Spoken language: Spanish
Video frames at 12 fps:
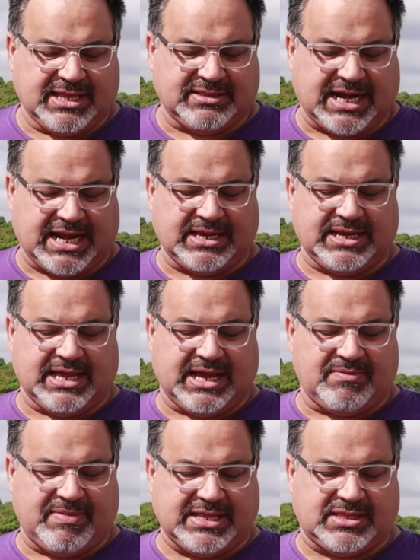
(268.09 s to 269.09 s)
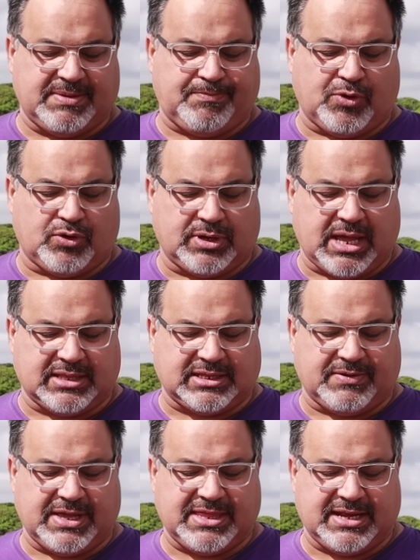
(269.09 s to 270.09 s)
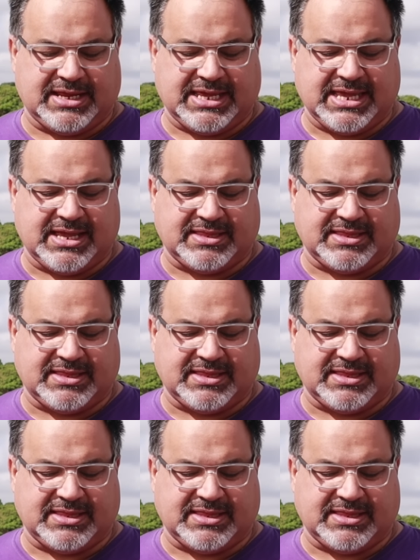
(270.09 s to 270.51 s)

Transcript: entraran ilegalmente por a través del,